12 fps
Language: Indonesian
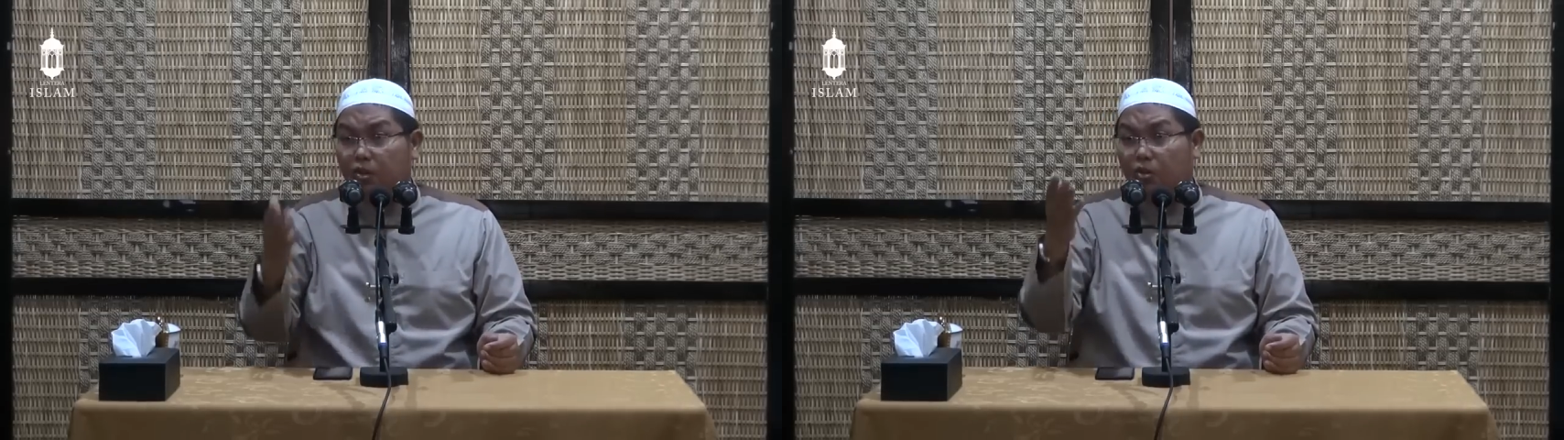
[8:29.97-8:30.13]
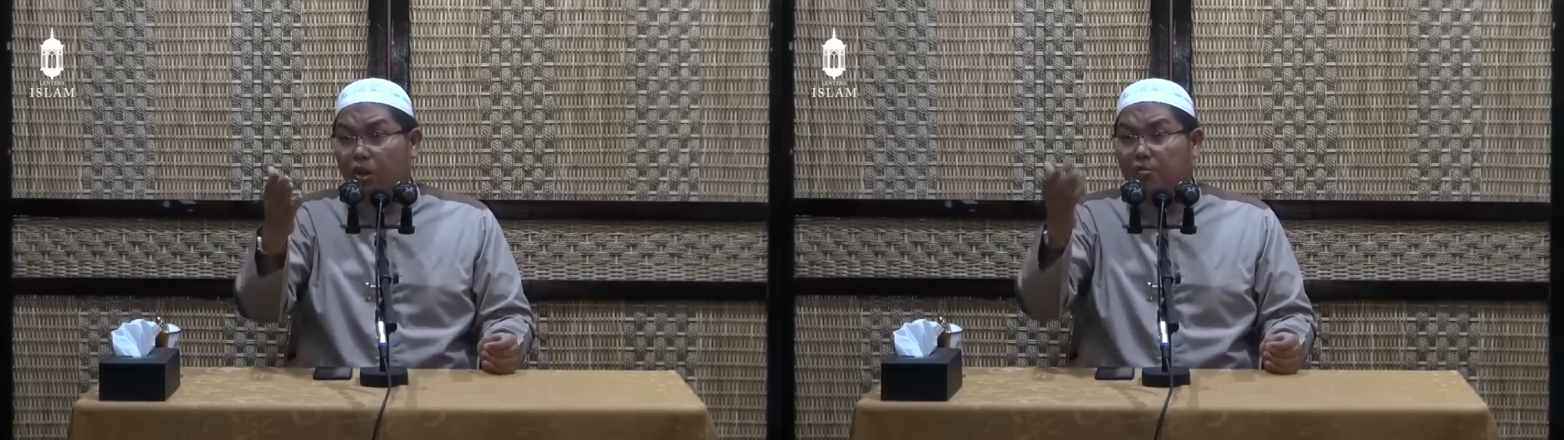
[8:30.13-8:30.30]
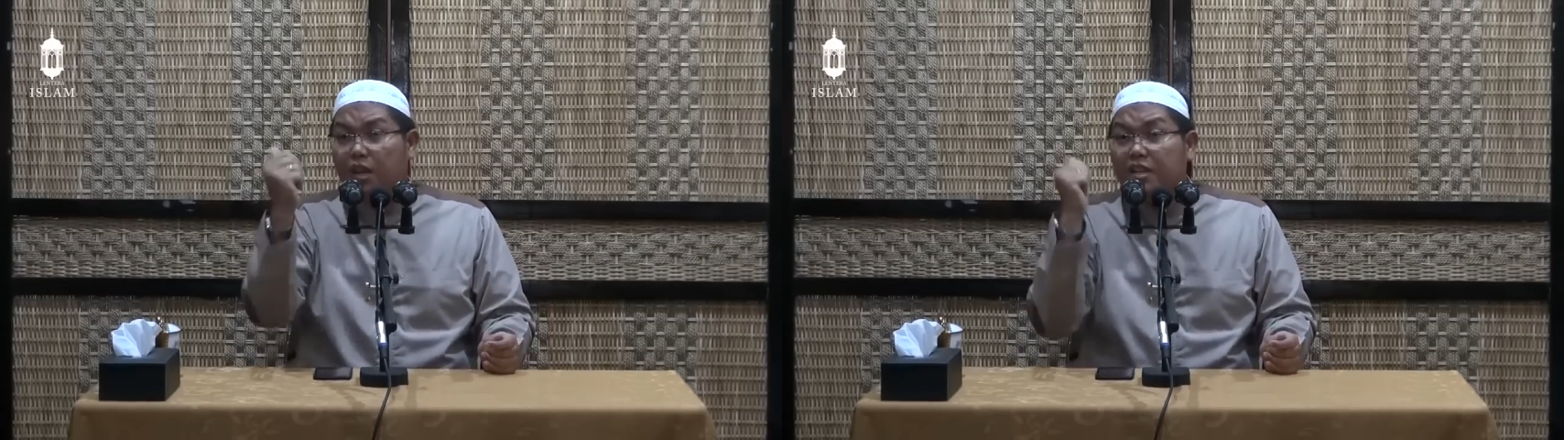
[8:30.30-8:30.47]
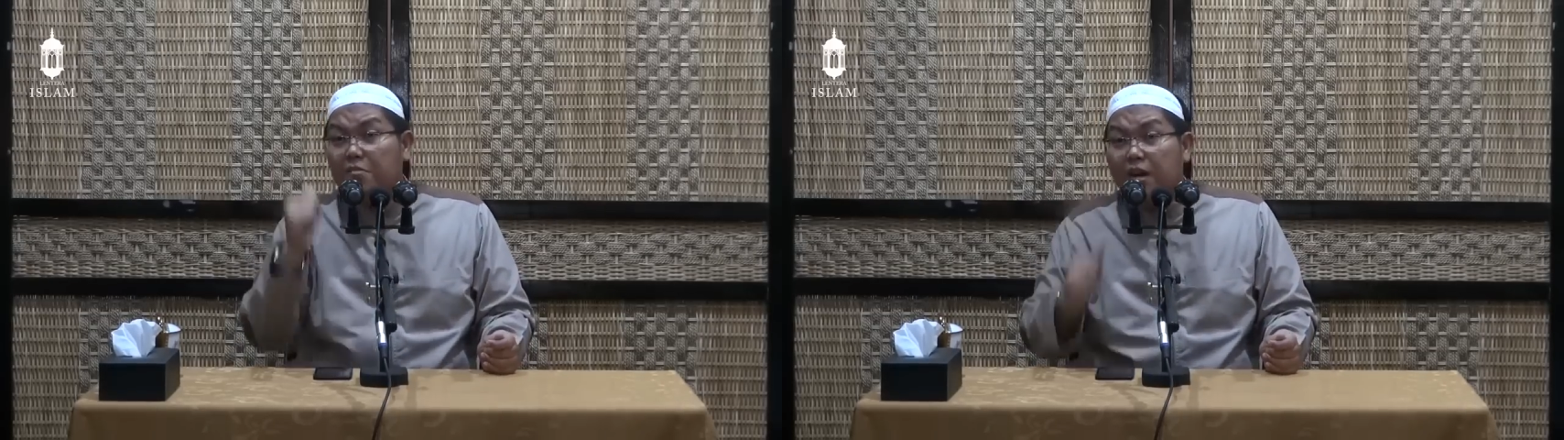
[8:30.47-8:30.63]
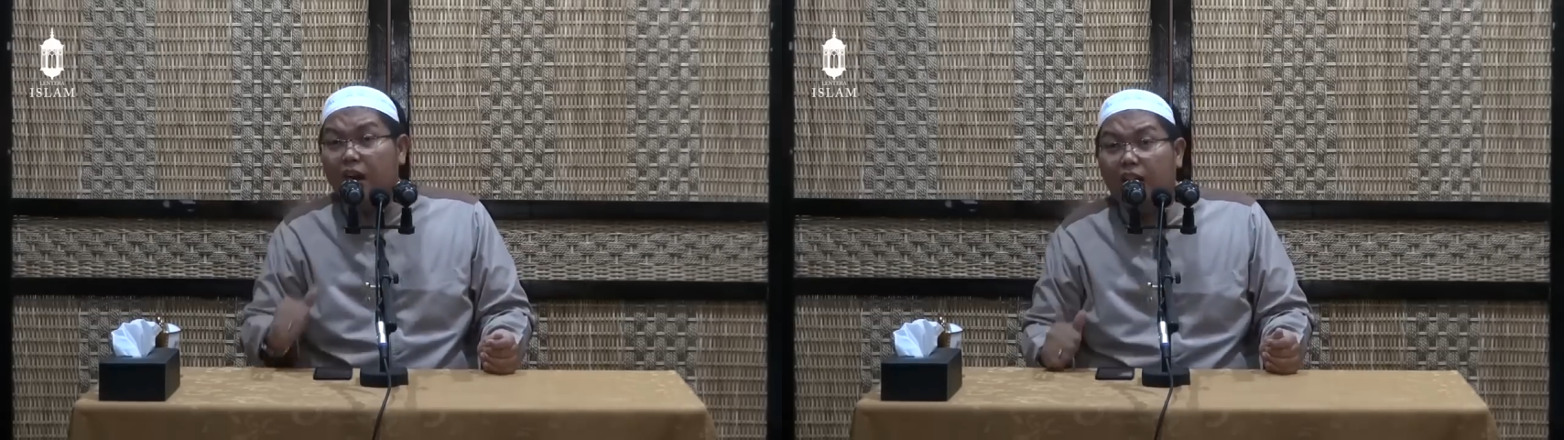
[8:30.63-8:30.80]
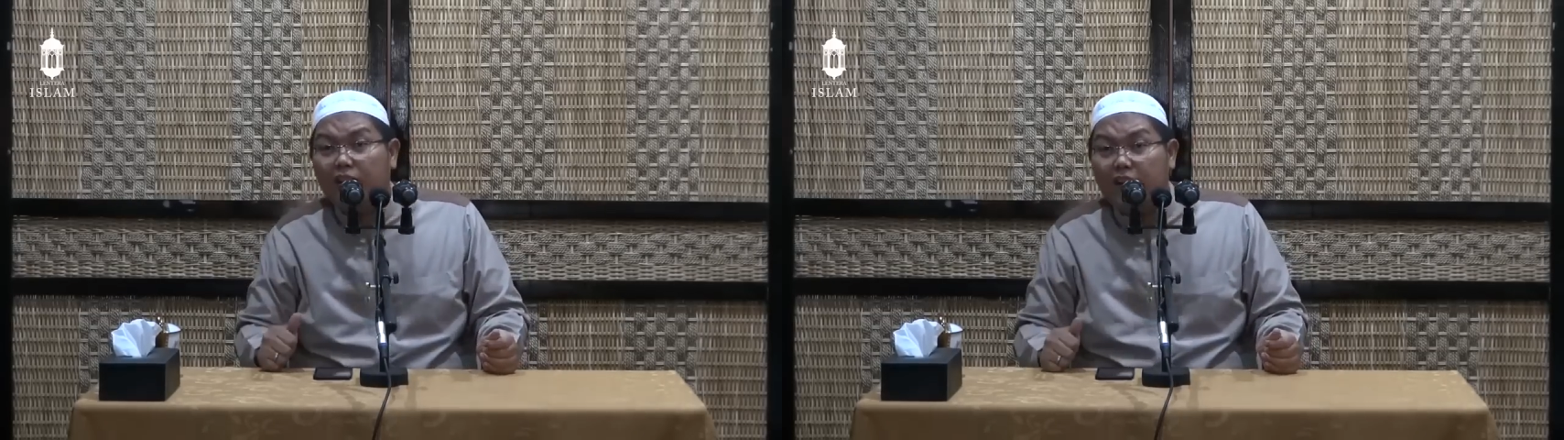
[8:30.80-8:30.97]
Korma lagi
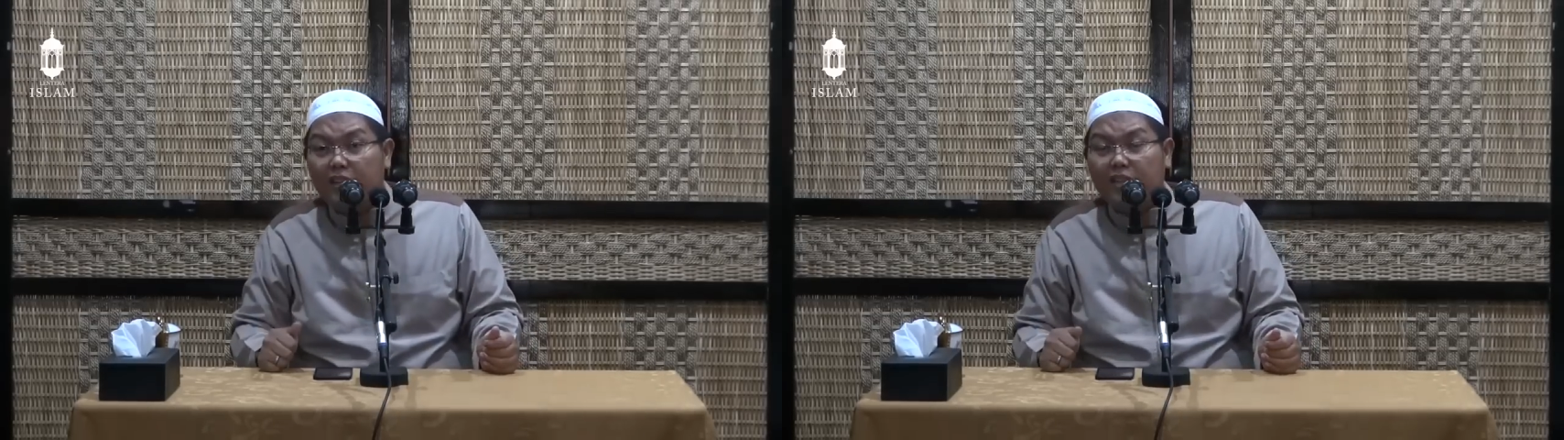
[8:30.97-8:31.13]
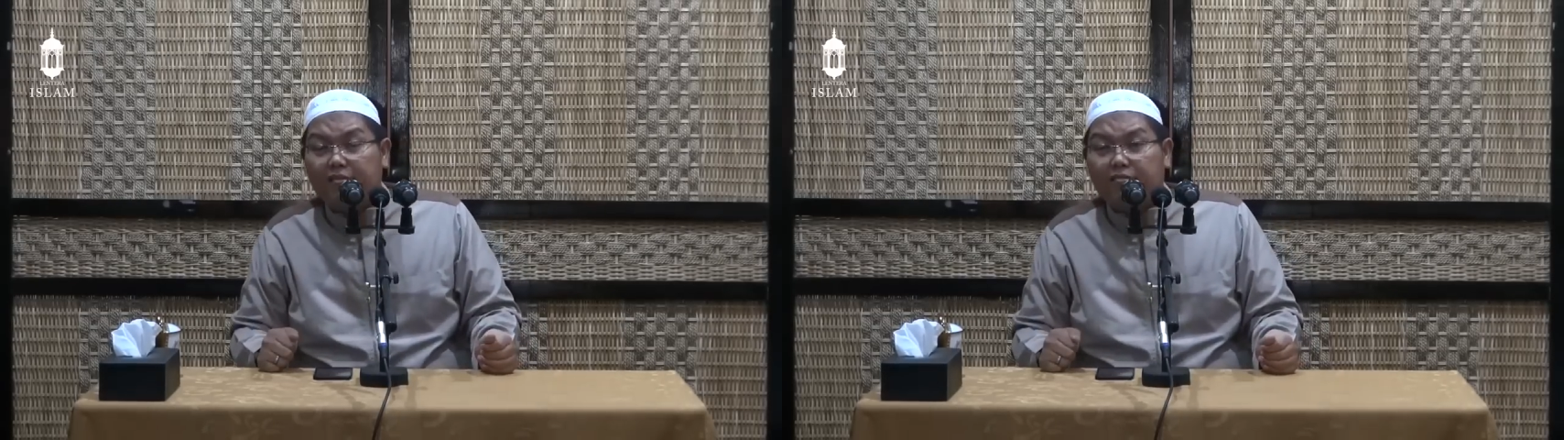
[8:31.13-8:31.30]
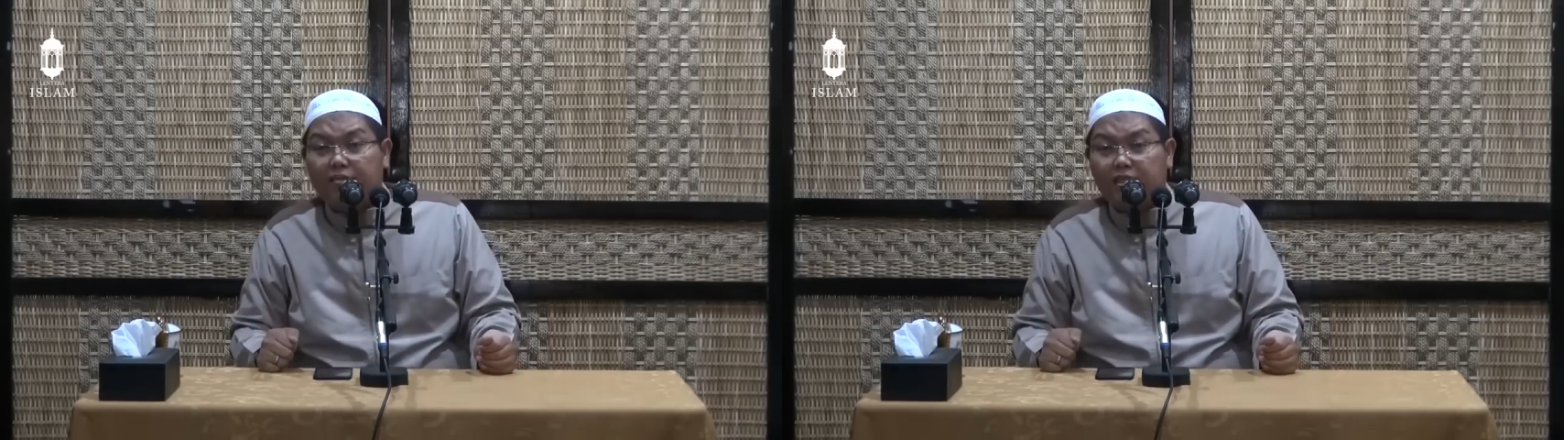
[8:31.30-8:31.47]
mahal harganya.